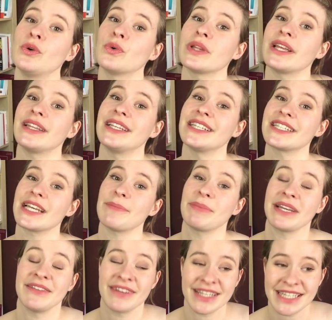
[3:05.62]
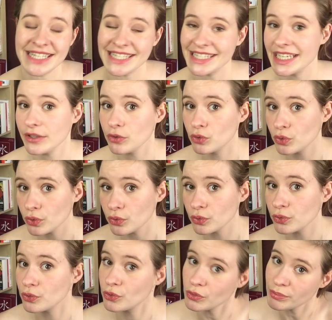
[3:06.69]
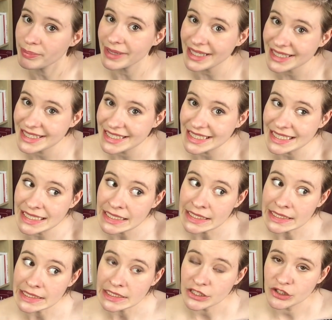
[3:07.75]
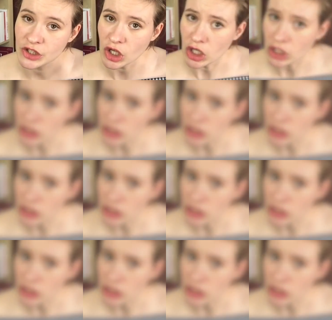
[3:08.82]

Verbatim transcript: l'on a déjà privatisé toute, toute une partie de